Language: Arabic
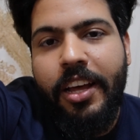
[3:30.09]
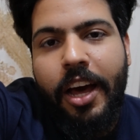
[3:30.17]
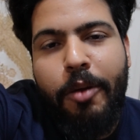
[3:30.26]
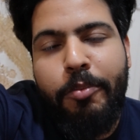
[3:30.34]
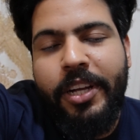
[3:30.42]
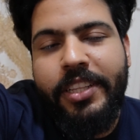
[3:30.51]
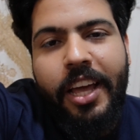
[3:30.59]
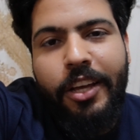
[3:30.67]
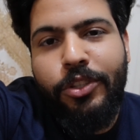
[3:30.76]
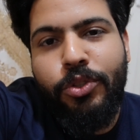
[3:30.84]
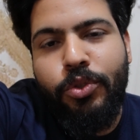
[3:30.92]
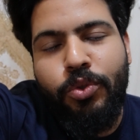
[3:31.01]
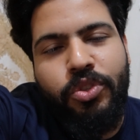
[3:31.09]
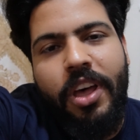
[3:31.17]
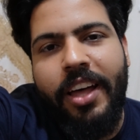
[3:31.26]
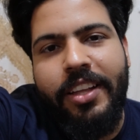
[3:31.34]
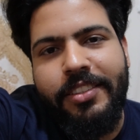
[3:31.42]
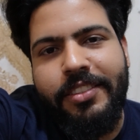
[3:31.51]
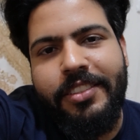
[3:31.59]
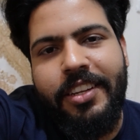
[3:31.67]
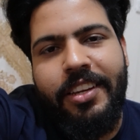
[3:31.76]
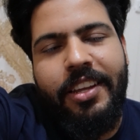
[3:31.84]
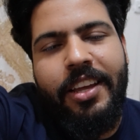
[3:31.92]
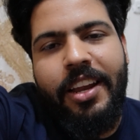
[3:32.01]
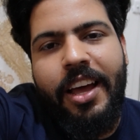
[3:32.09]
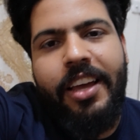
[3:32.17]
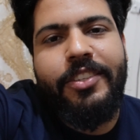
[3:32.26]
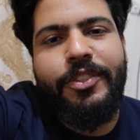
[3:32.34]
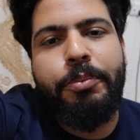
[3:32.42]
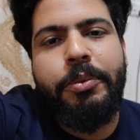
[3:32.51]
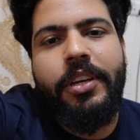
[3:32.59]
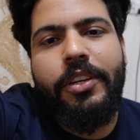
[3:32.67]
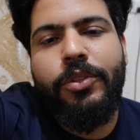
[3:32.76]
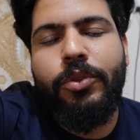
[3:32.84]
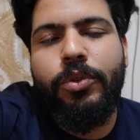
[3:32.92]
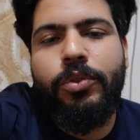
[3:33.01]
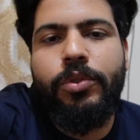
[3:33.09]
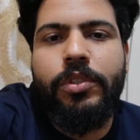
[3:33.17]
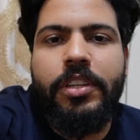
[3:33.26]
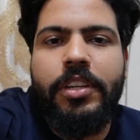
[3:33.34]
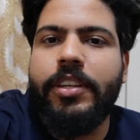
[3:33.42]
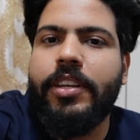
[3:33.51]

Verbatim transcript: 14 وصاعد لان هاي نسبيا تكون